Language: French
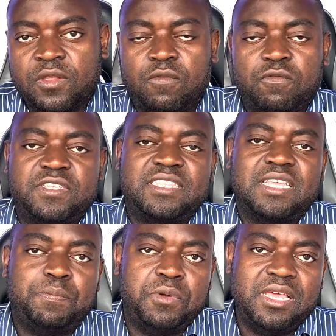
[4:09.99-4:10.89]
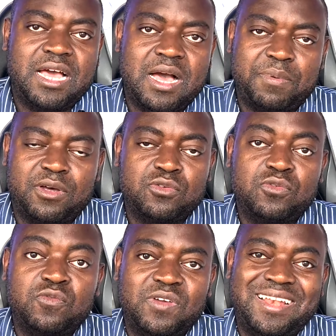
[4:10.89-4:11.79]
vous êtes appelé à apprendre une
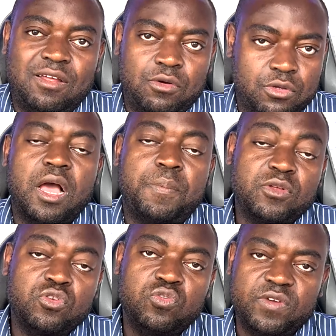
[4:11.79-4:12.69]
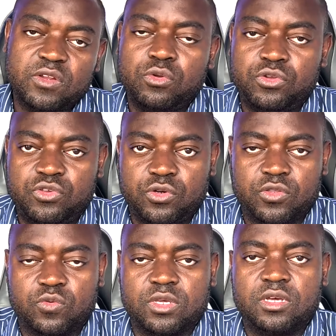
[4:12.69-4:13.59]
nouvelle langue, à apprendre une nouvelle culture en
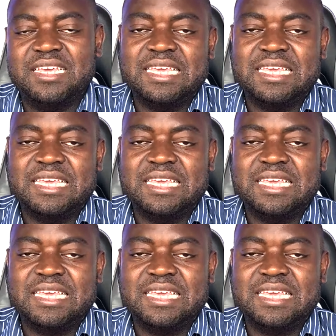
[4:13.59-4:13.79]
tout cas,